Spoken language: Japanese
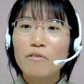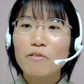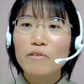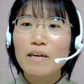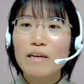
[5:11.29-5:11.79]

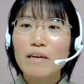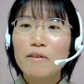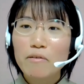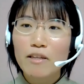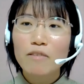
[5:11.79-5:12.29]
のため
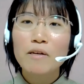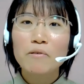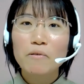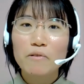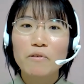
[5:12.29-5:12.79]
のまとめ
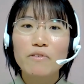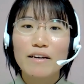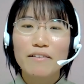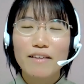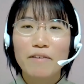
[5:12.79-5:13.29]
ノートの
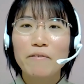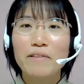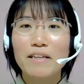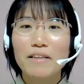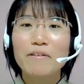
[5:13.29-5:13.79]
作成を
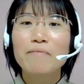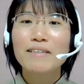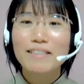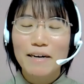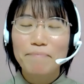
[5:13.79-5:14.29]
行っており
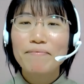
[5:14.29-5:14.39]
ました。